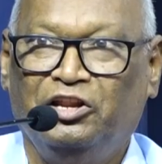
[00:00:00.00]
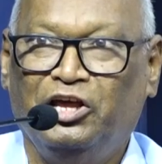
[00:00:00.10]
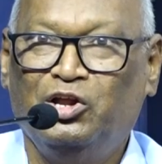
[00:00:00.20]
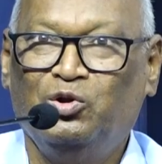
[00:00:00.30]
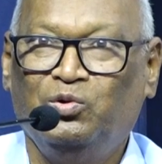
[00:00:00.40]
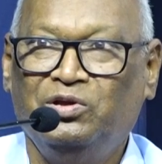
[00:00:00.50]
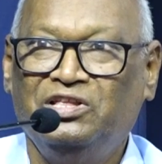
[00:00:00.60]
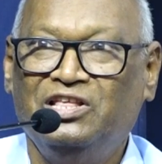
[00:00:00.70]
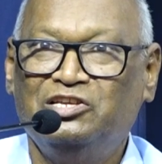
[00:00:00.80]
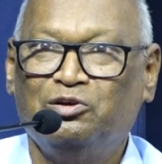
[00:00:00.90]
నేను
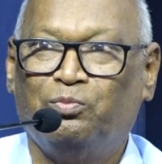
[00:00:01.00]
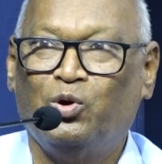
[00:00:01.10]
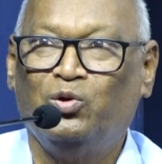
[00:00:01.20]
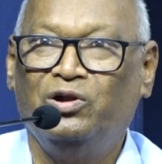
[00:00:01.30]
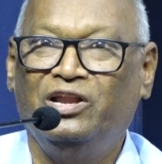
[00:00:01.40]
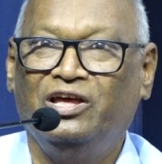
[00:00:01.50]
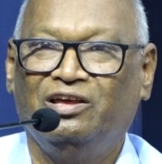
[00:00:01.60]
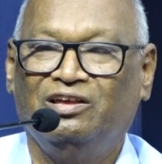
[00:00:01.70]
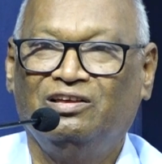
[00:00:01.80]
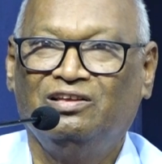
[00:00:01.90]
ఈ దేశ పౌరుణ్ణి
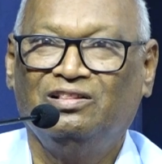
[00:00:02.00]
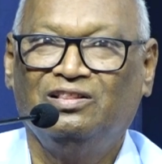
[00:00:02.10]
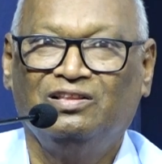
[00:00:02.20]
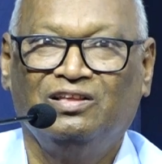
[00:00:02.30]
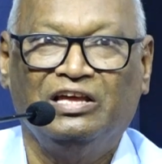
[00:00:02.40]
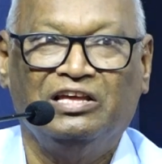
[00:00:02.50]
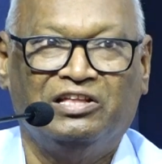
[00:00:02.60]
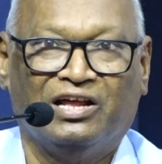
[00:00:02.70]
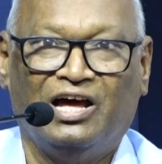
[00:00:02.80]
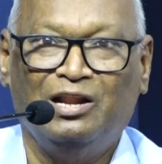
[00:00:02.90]
ఈ
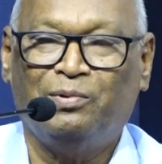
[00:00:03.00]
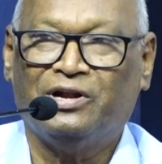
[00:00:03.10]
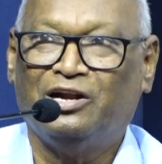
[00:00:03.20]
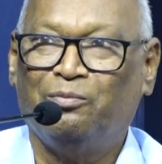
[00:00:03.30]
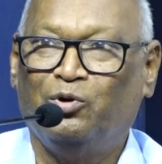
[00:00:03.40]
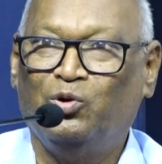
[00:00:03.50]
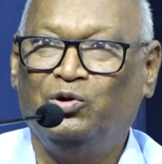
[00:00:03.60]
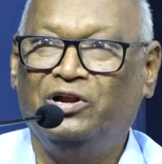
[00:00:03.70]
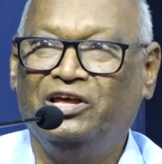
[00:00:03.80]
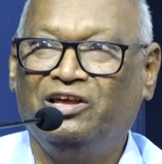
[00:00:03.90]
తెనాలి పట్టణ
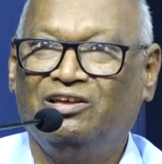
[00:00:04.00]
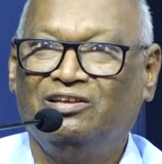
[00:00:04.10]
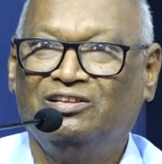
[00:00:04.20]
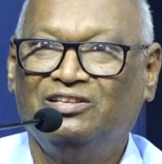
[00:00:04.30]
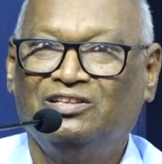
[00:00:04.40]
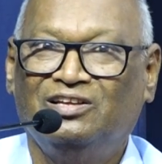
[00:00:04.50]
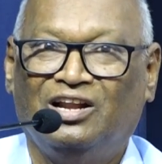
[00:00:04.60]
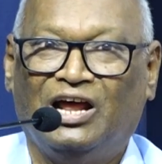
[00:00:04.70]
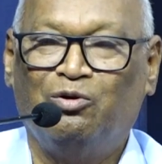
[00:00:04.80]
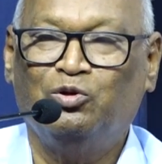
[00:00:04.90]
పౌరుణ్ణి
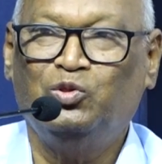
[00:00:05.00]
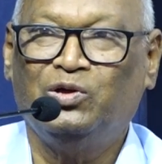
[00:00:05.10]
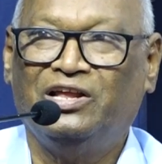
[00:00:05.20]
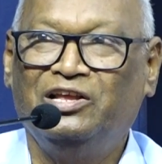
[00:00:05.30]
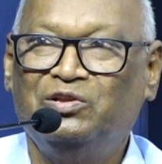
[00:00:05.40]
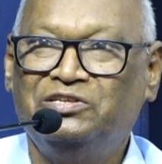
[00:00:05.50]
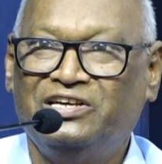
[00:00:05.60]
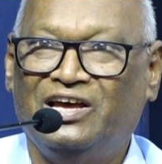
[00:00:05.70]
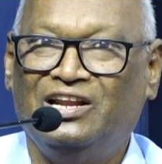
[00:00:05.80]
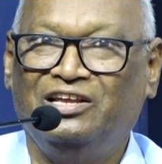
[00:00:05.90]
నా వంతుగా నేను
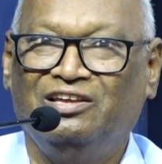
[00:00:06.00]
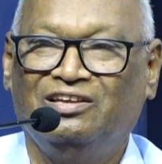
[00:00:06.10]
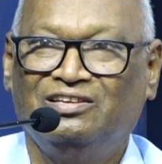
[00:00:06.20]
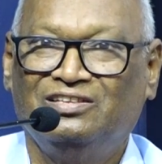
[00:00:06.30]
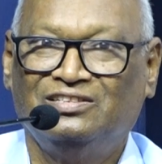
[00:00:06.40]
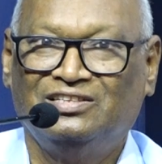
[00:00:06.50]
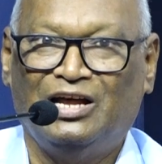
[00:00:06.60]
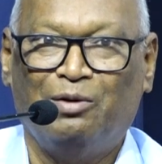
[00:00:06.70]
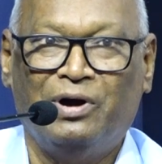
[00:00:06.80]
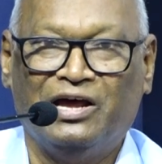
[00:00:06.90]
చేయాలి
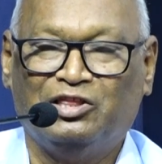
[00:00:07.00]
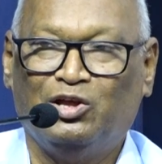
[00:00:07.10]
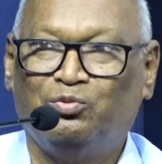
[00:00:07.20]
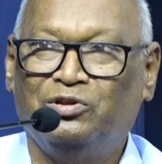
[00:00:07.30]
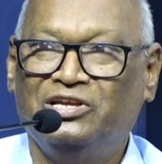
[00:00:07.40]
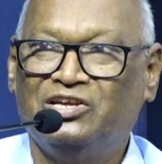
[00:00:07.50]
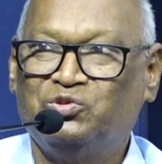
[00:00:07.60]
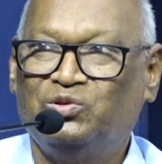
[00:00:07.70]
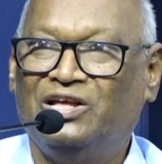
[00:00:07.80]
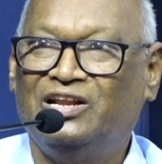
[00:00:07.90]
నా భార్య తరపున
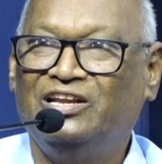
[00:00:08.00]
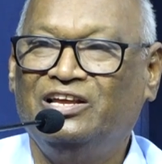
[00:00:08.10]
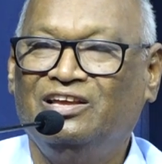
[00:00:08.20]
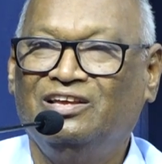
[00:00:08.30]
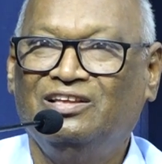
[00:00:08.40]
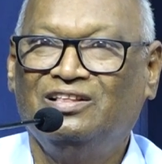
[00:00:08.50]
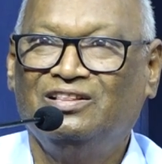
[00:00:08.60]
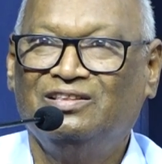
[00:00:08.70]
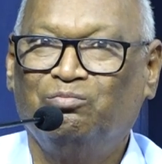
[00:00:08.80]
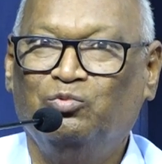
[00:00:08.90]
చేస్తున్నానని
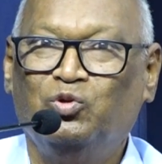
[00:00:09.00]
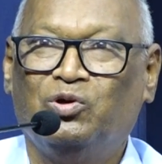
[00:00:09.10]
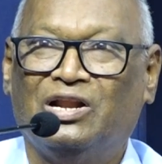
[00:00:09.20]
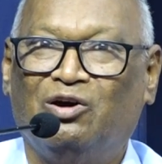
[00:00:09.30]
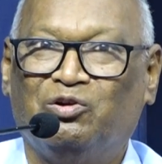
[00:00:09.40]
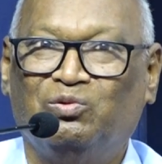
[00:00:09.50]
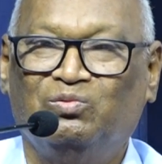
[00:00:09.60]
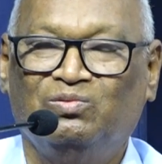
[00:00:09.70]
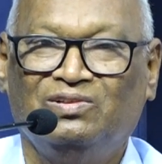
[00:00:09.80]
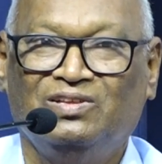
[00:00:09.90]
ముందుకు రావటం
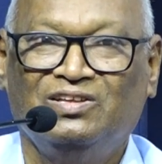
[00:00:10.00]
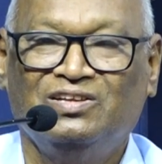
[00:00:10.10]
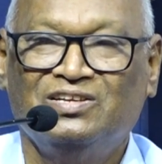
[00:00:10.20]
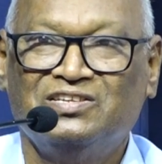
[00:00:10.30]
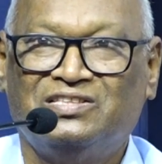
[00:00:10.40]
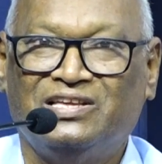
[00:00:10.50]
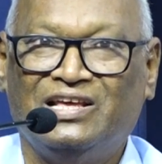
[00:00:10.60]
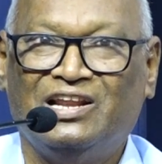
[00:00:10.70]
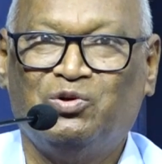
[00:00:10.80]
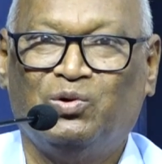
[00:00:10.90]

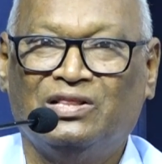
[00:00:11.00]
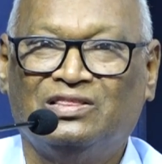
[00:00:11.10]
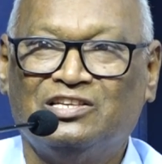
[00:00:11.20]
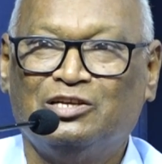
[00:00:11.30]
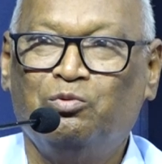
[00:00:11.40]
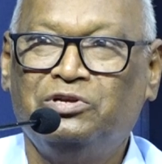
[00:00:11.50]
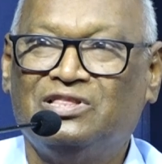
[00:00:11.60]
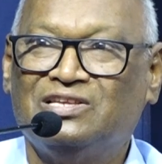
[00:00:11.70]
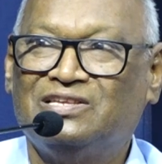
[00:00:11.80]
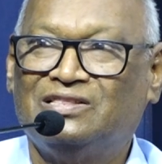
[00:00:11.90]
స్త్రీలకు అంత
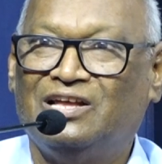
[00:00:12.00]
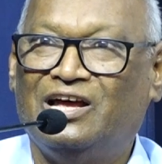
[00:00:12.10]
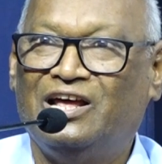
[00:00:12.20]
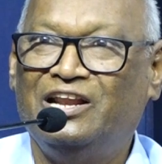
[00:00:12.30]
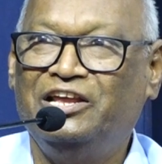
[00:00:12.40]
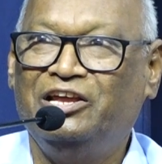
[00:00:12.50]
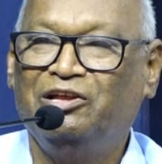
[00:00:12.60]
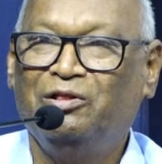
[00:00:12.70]
సముచిత స్థానాన్ని